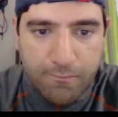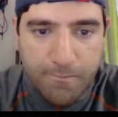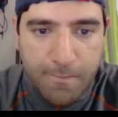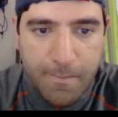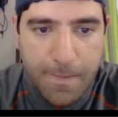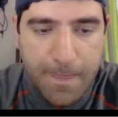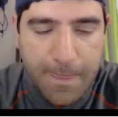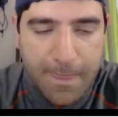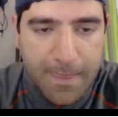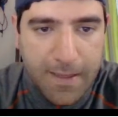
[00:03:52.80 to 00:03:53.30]

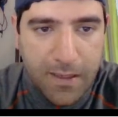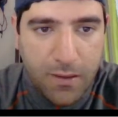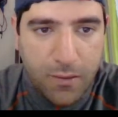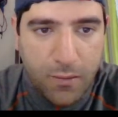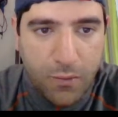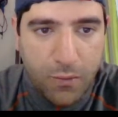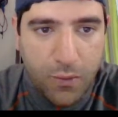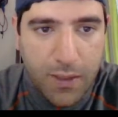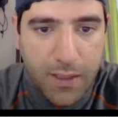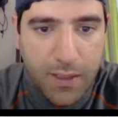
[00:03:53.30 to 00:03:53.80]

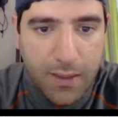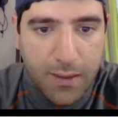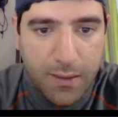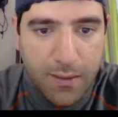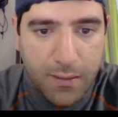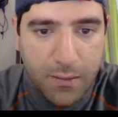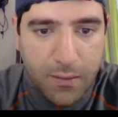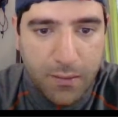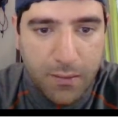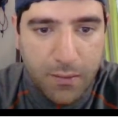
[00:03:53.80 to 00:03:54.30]
ninguna
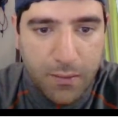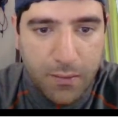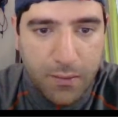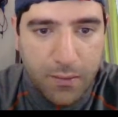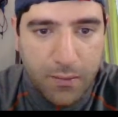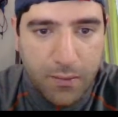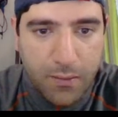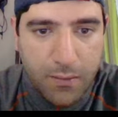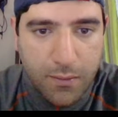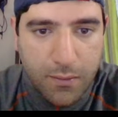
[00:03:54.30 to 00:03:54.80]

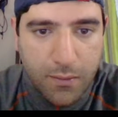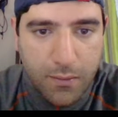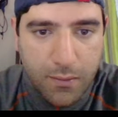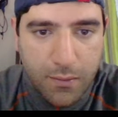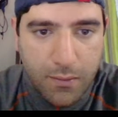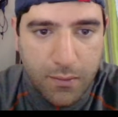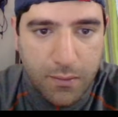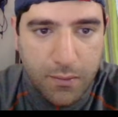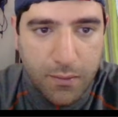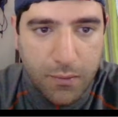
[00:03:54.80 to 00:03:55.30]

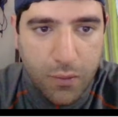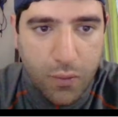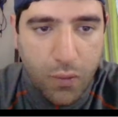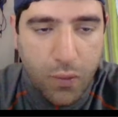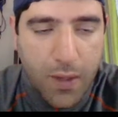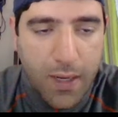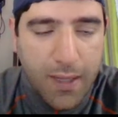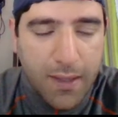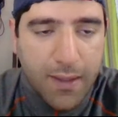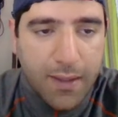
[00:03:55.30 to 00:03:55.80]

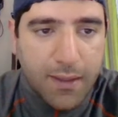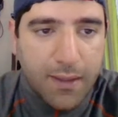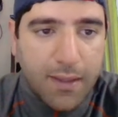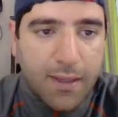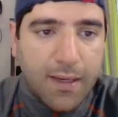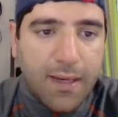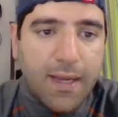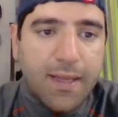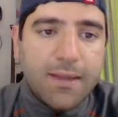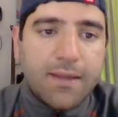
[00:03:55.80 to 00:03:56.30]
jugada
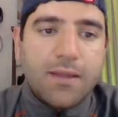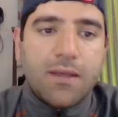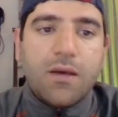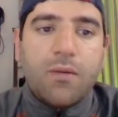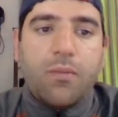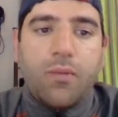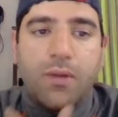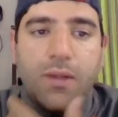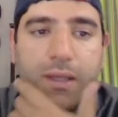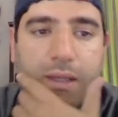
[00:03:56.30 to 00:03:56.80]
que gane
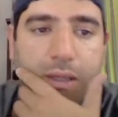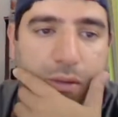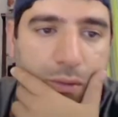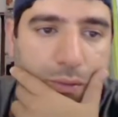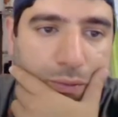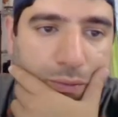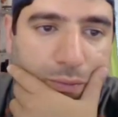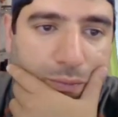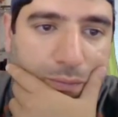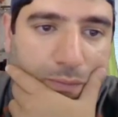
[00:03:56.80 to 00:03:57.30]
después de
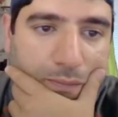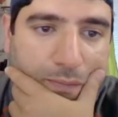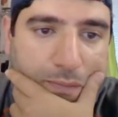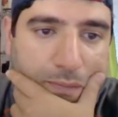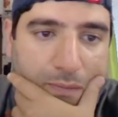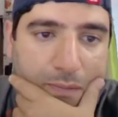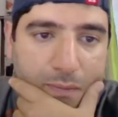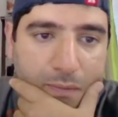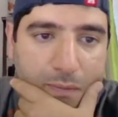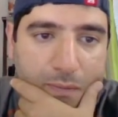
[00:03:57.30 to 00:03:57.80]
esto.
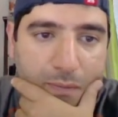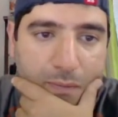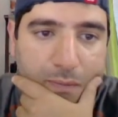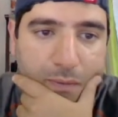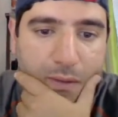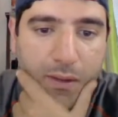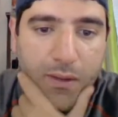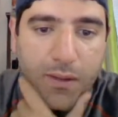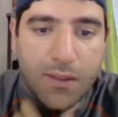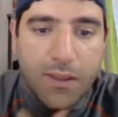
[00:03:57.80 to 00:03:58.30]

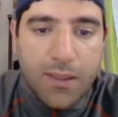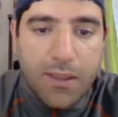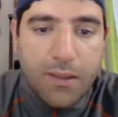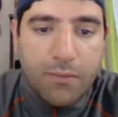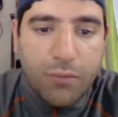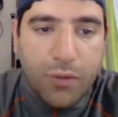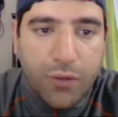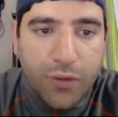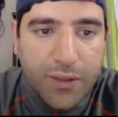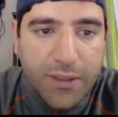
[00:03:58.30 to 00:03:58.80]

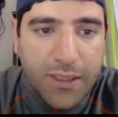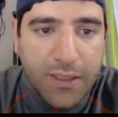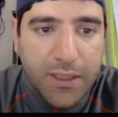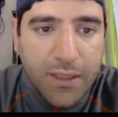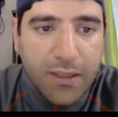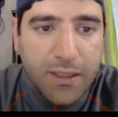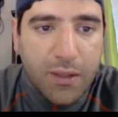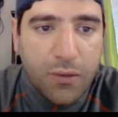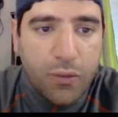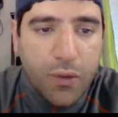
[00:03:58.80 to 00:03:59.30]
Bueno, existe
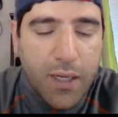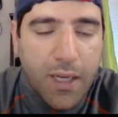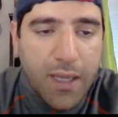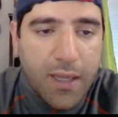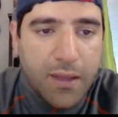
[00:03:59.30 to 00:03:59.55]
esta jugada de